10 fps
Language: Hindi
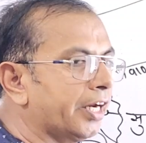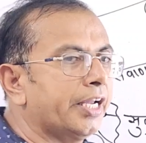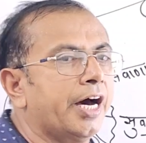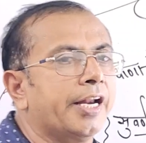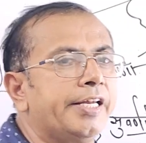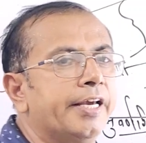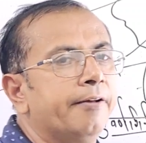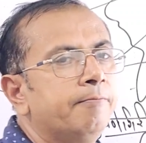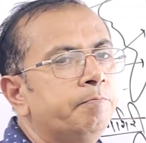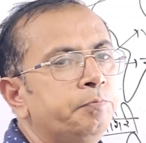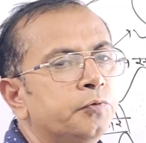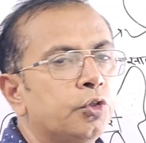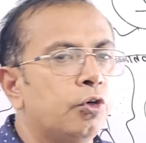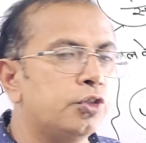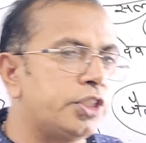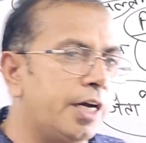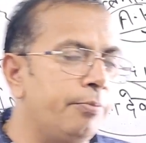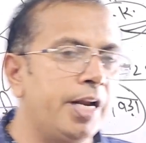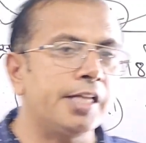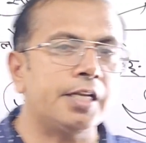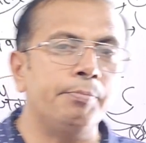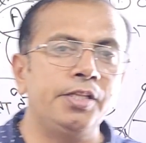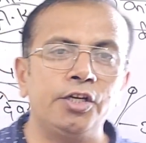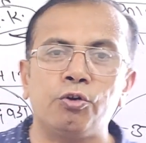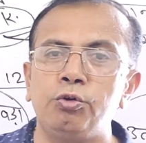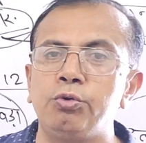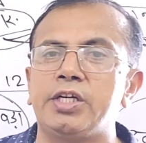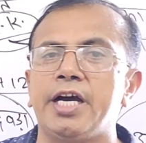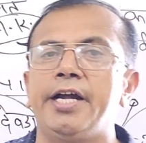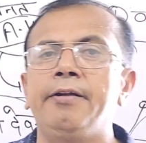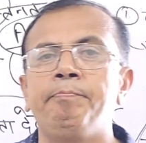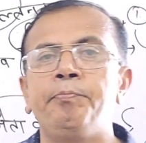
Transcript: करके आ रही है और सामनाथ के मंदिर को लूटा है